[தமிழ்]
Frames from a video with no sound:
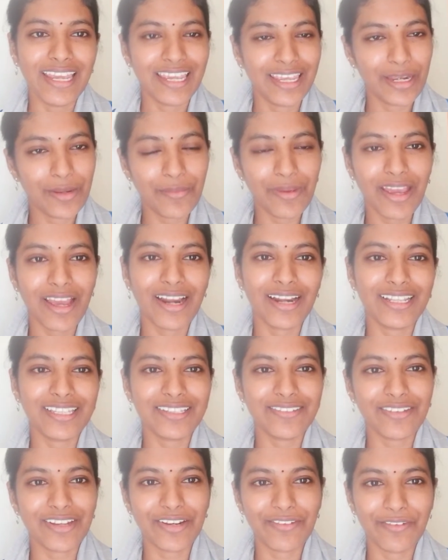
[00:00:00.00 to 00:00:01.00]
இனிமேல்
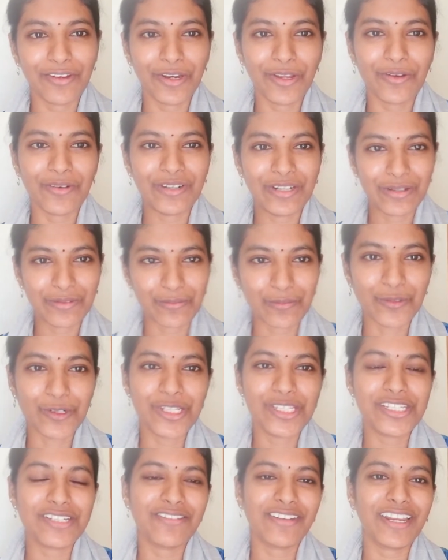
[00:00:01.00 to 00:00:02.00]
அடுத்த வர வீடியோன்னு
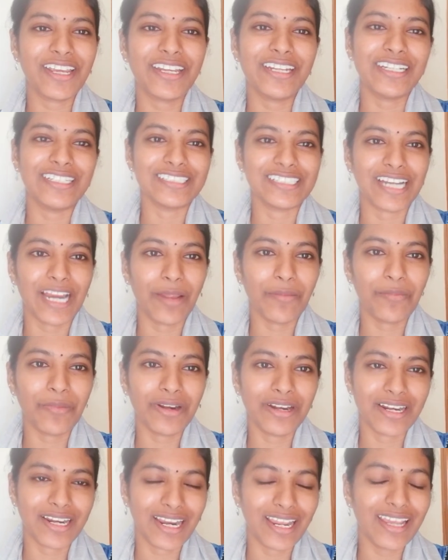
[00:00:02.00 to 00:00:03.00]
முடிஞ்ச வரைக்கும் நான் ட்ரை
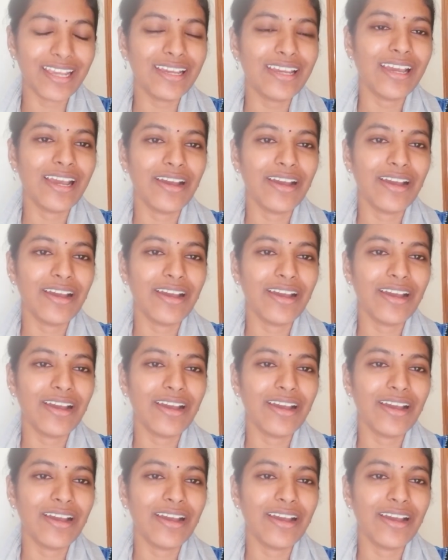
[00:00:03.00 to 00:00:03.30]
பண்ணுறேன்